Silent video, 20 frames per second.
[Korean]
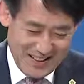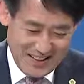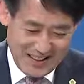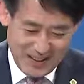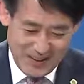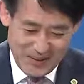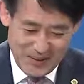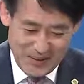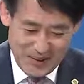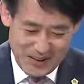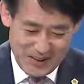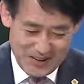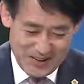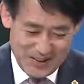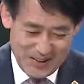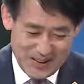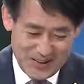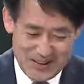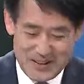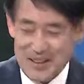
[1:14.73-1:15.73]
양보를
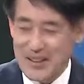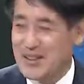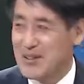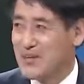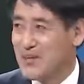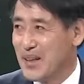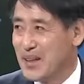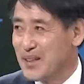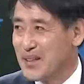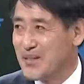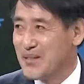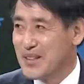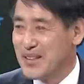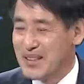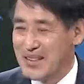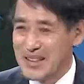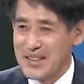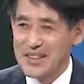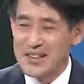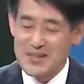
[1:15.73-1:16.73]
해주셔서 제가 좀 말씀을
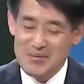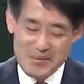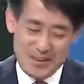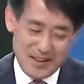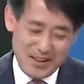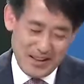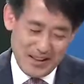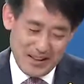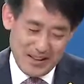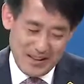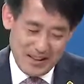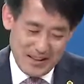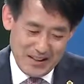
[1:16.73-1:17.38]
드리겠습니다.